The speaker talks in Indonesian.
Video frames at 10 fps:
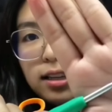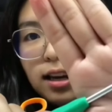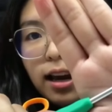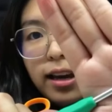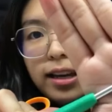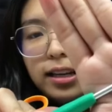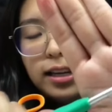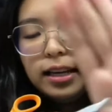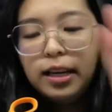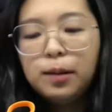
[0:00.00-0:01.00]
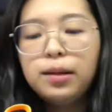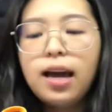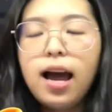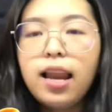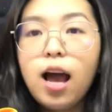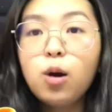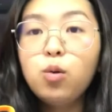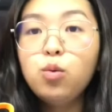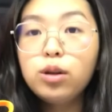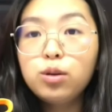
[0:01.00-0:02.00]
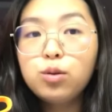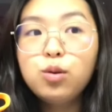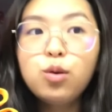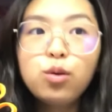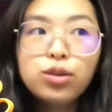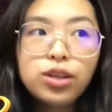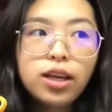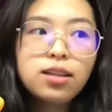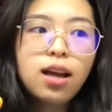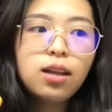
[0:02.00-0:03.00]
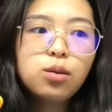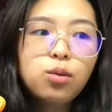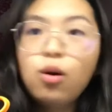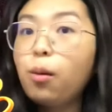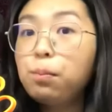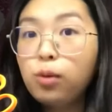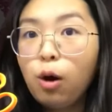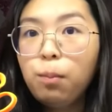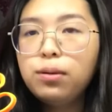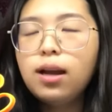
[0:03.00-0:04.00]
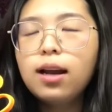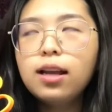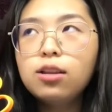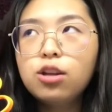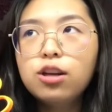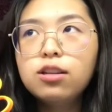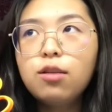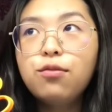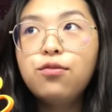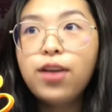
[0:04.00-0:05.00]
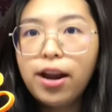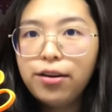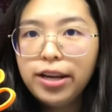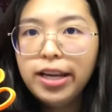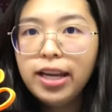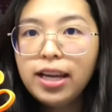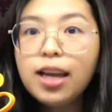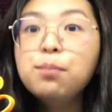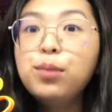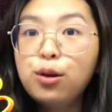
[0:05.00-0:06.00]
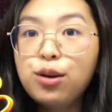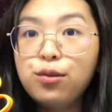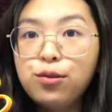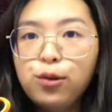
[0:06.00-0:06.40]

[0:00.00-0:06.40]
kayak gini dan aku waktu itu crochet satu crop top dan it turns out very beautiful